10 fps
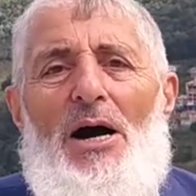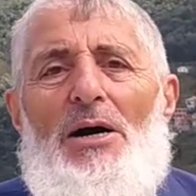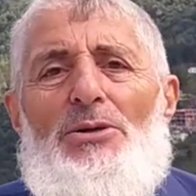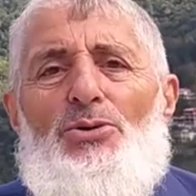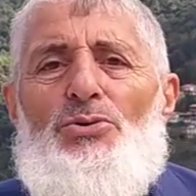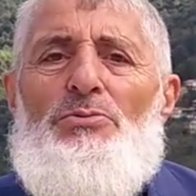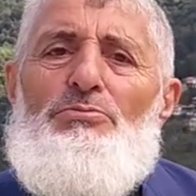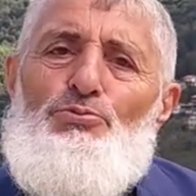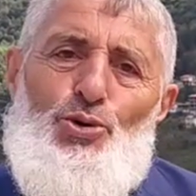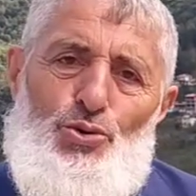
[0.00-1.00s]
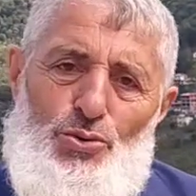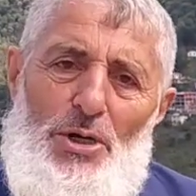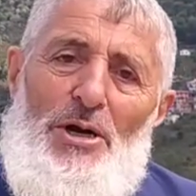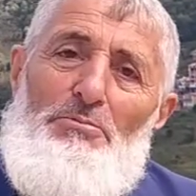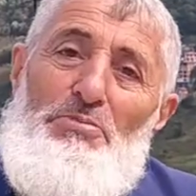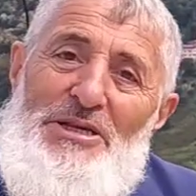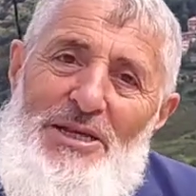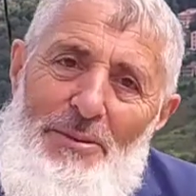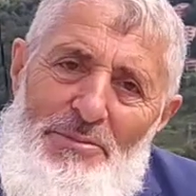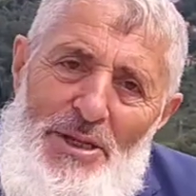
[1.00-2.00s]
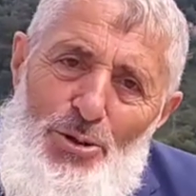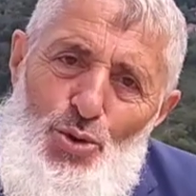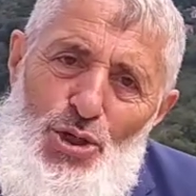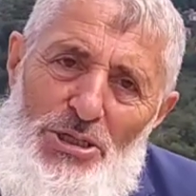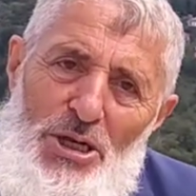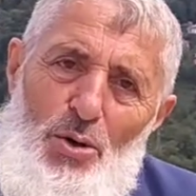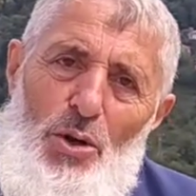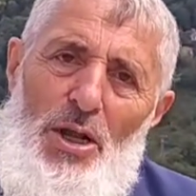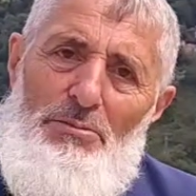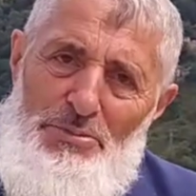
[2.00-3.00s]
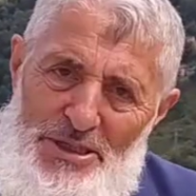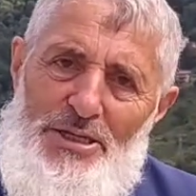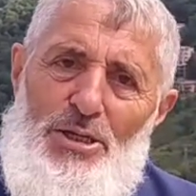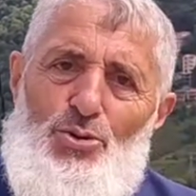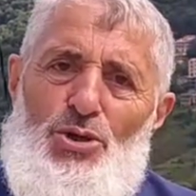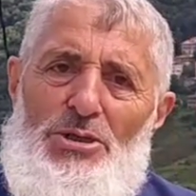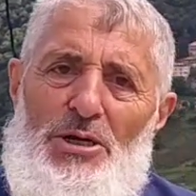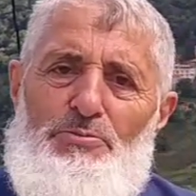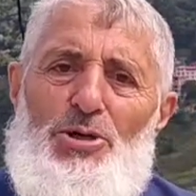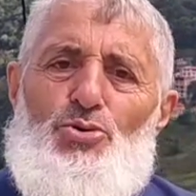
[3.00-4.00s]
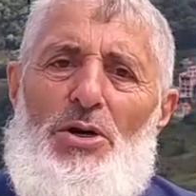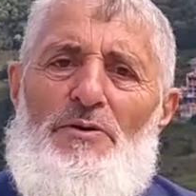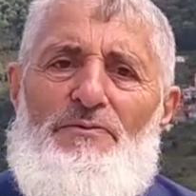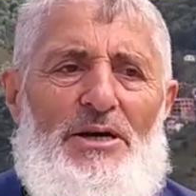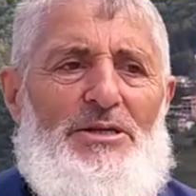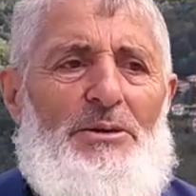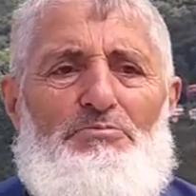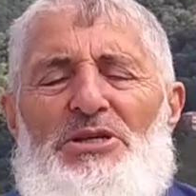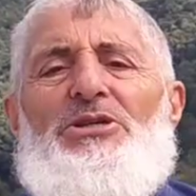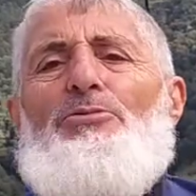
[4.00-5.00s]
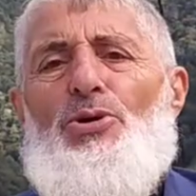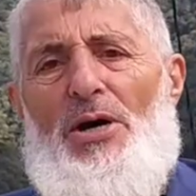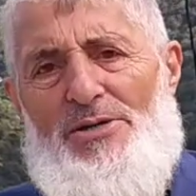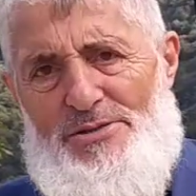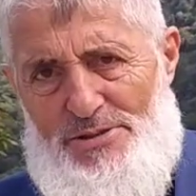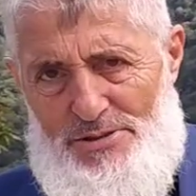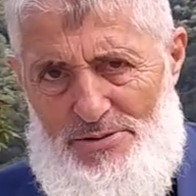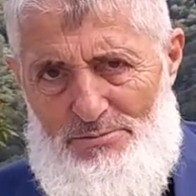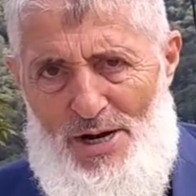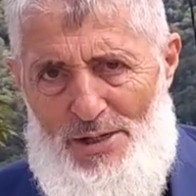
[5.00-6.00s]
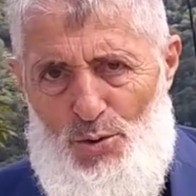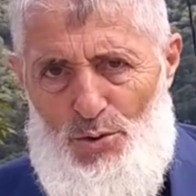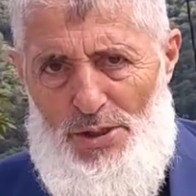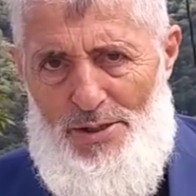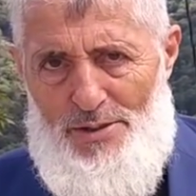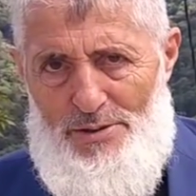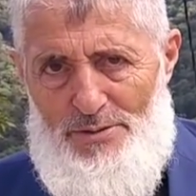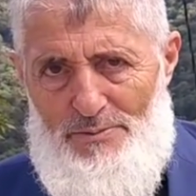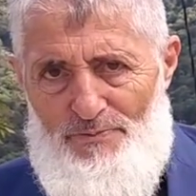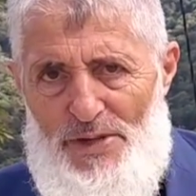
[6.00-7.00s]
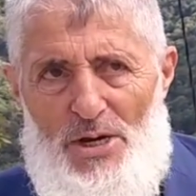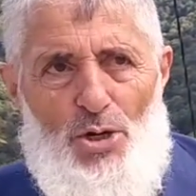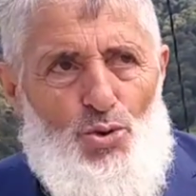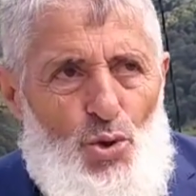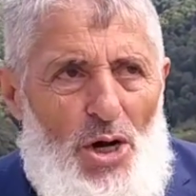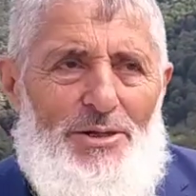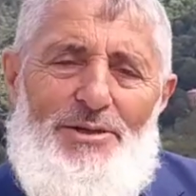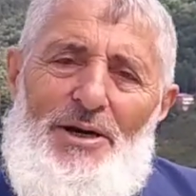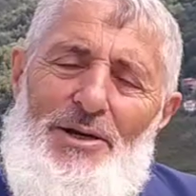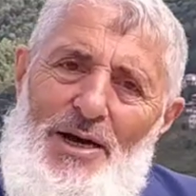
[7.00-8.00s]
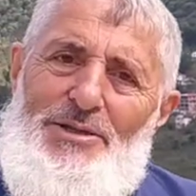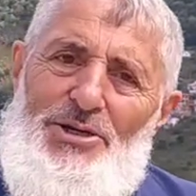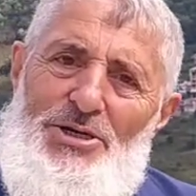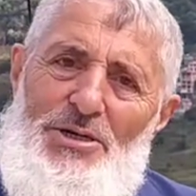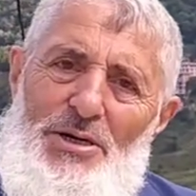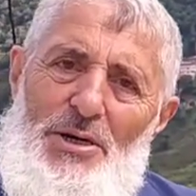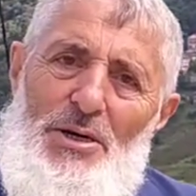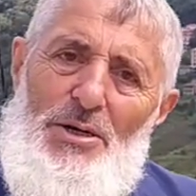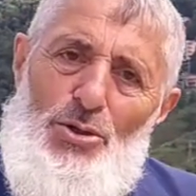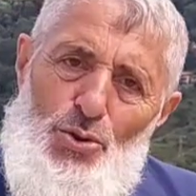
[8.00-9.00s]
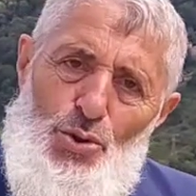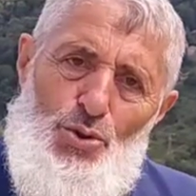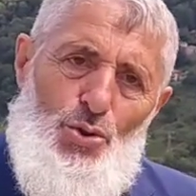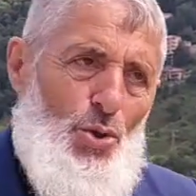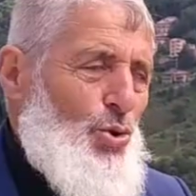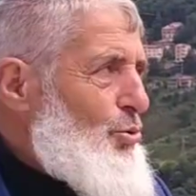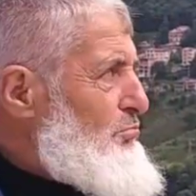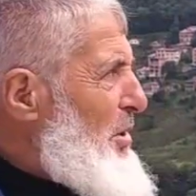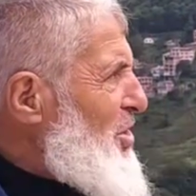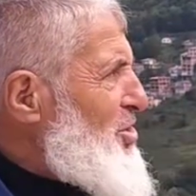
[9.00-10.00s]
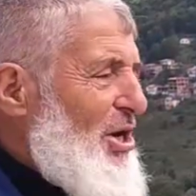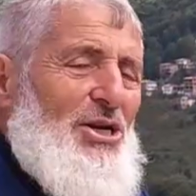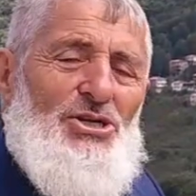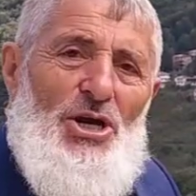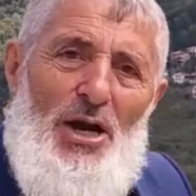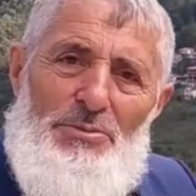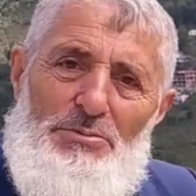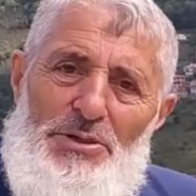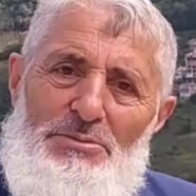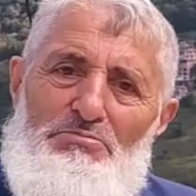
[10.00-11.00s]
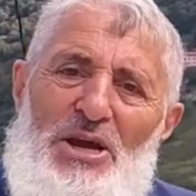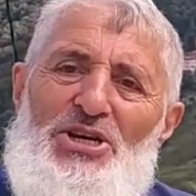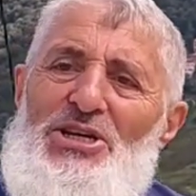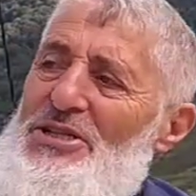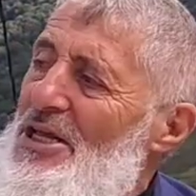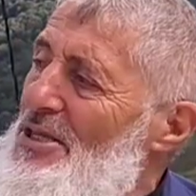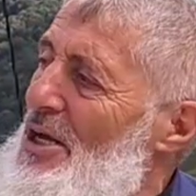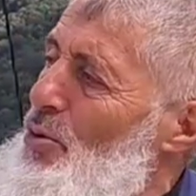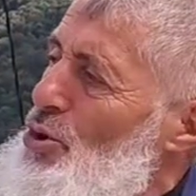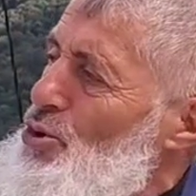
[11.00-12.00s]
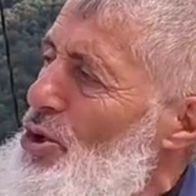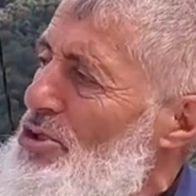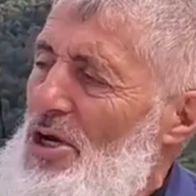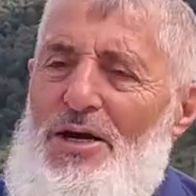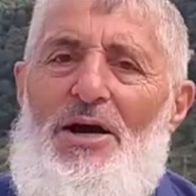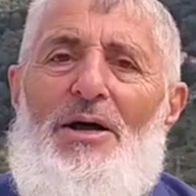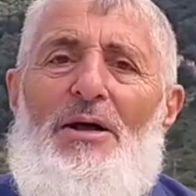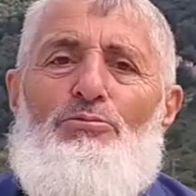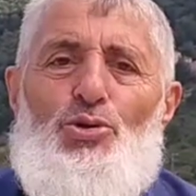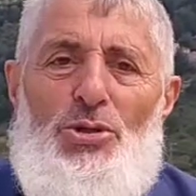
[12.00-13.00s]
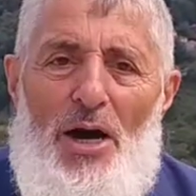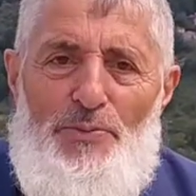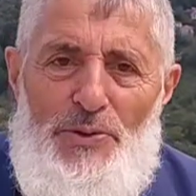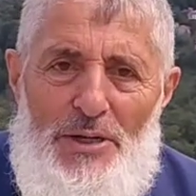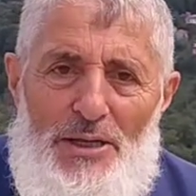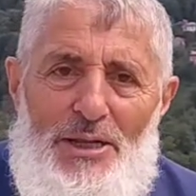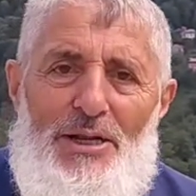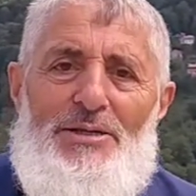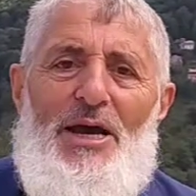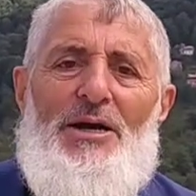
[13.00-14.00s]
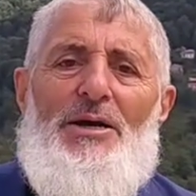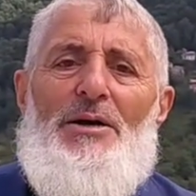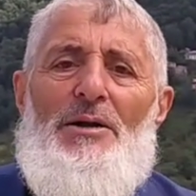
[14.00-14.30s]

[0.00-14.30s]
arzum budur. Bizim de düşecek olan, bize de düşecek bir görev varsa biz de buna hazırız mahalle olarak. Şu anda yaklaşık şunu söylüyorum. Beş tane camimin beşinde de oturacak, misafir edilecek